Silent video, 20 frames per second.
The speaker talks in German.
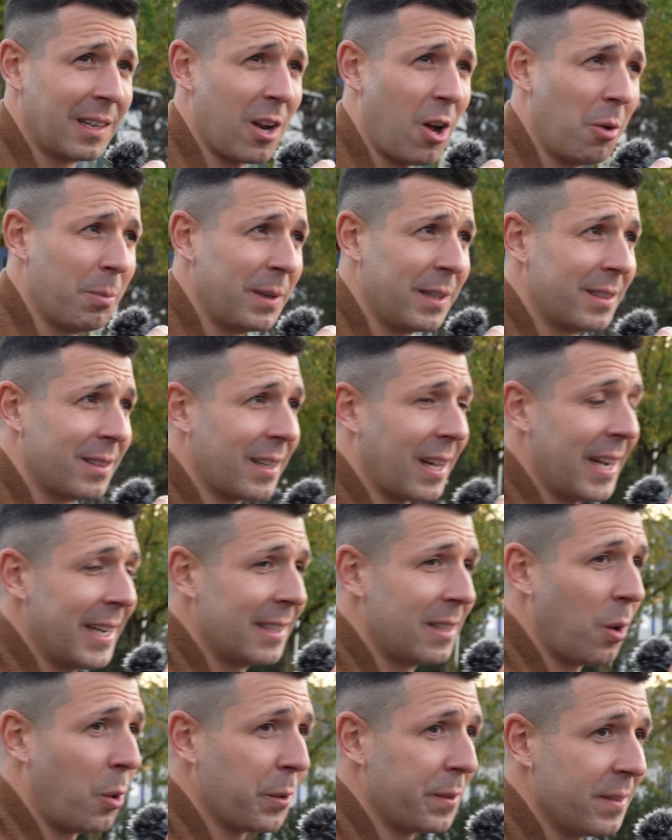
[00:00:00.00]
glaube ich,
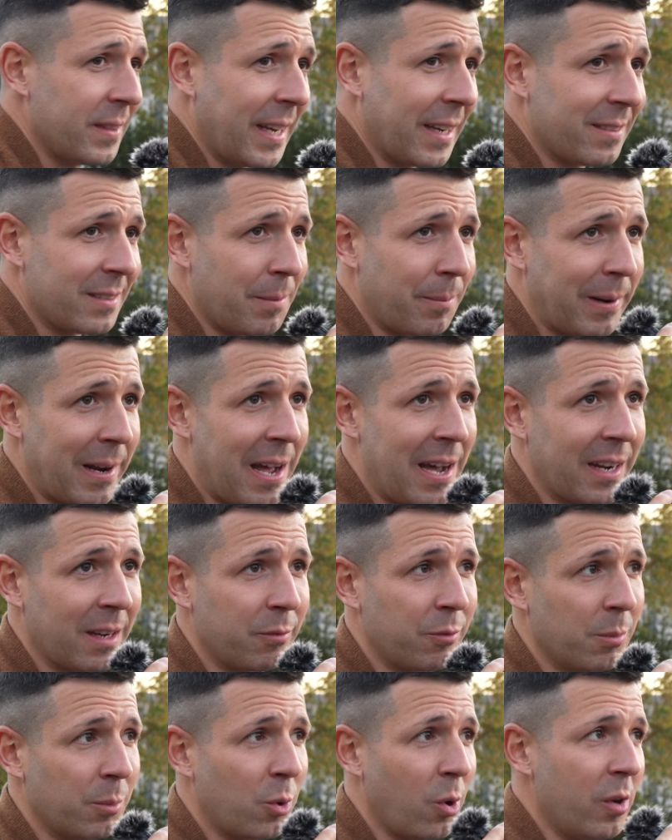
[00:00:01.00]
3000 Exemplare
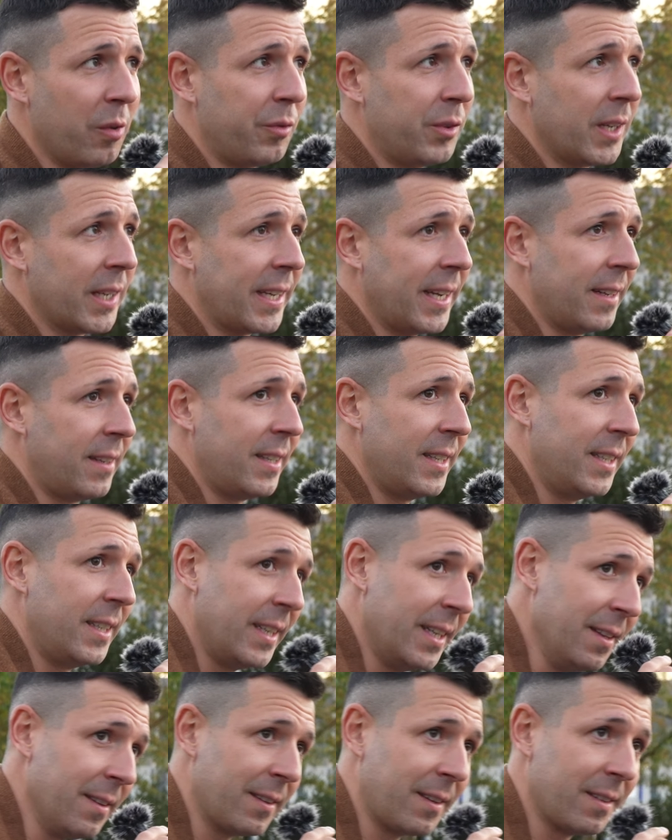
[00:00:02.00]
vom Golf 4 GTI
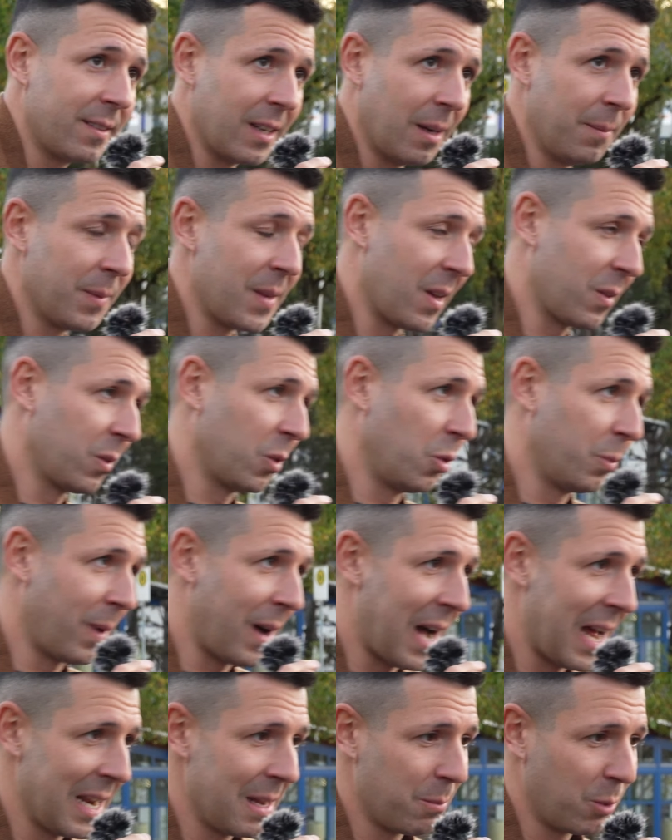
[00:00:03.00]
insgesamt. Also
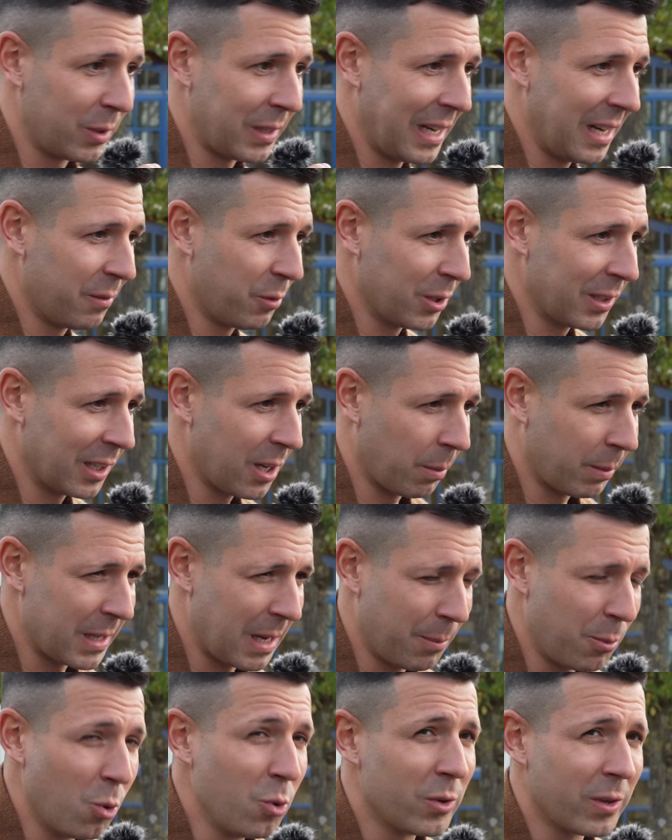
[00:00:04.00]
über alle Modelle wurden, glaube ich,
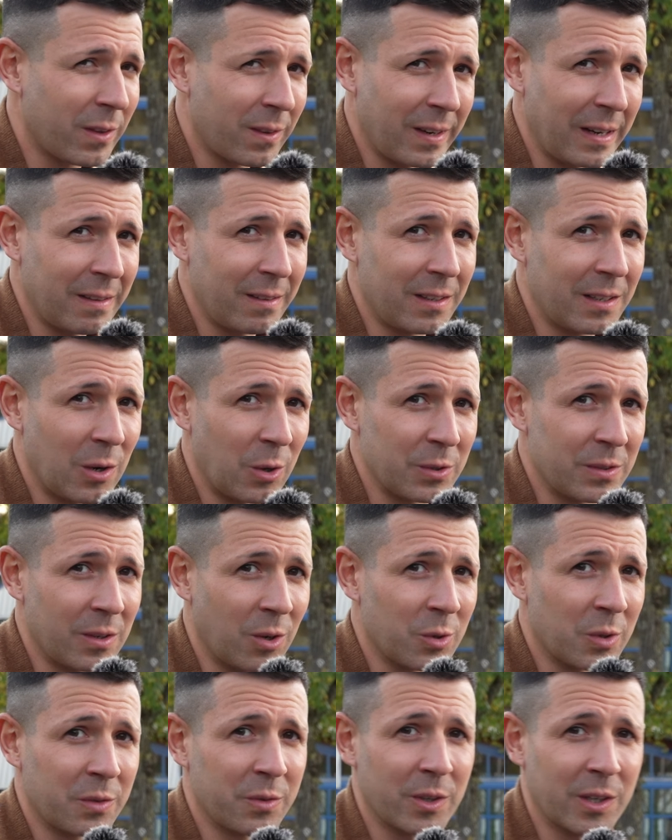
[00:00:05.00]
knapp 160.000
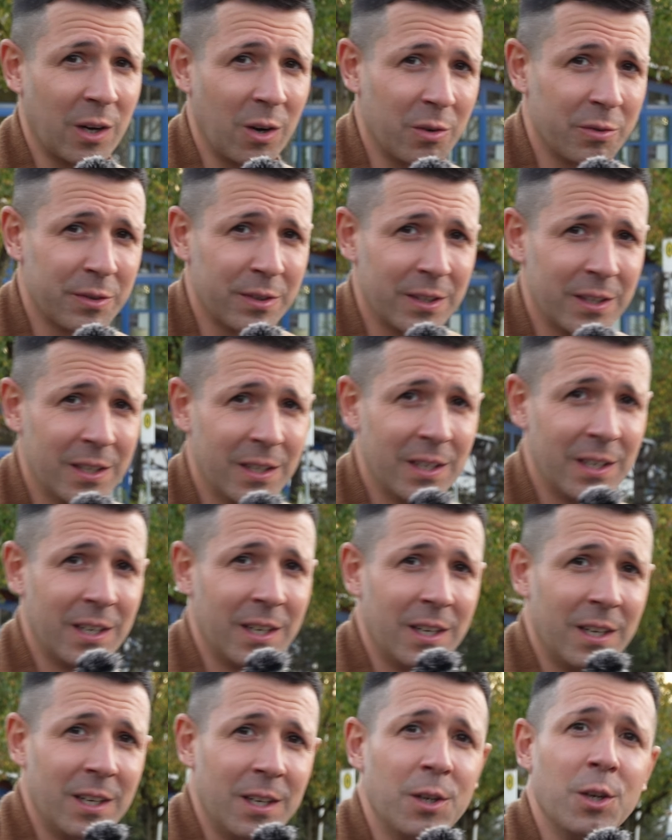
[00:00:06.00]
Autos verkauft.
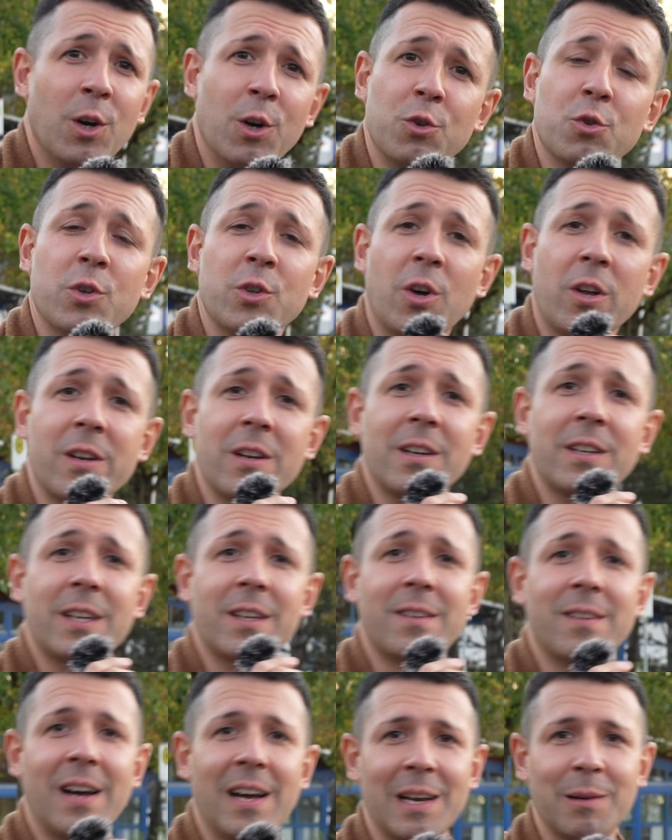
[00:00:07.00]
Schon eine ordentliche
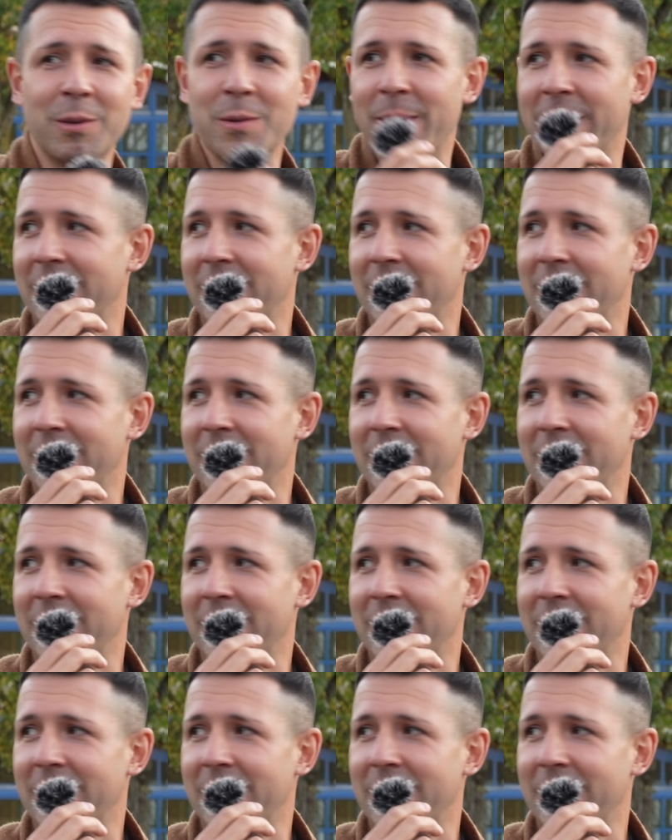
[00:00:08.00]
Zahl. Aber ich